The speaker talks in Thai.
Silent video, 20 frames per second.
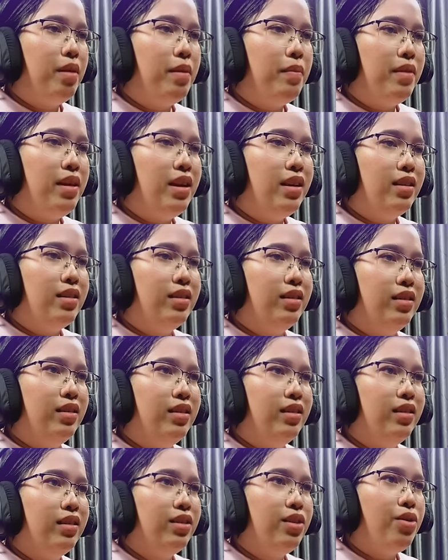แบบนี้คือ
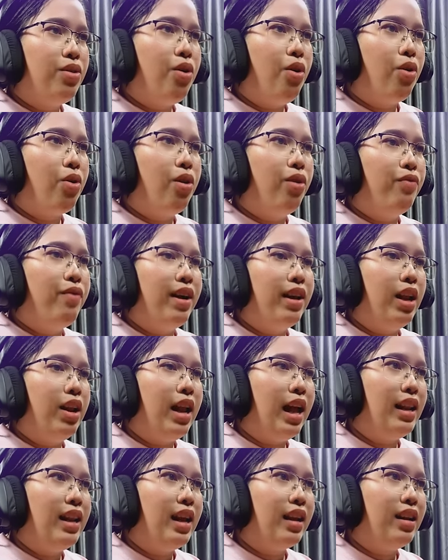ต้องก่อกองไฟ
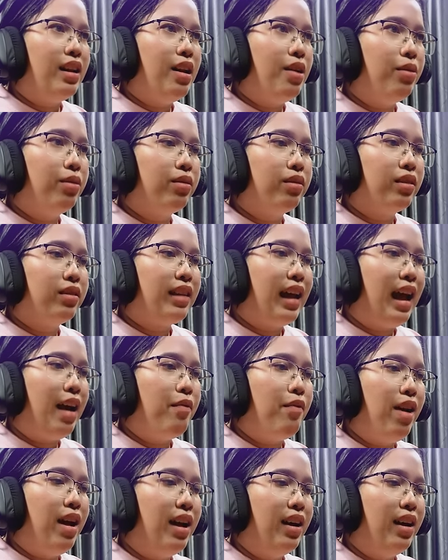เท่านั้นอย่างที่เราทราบ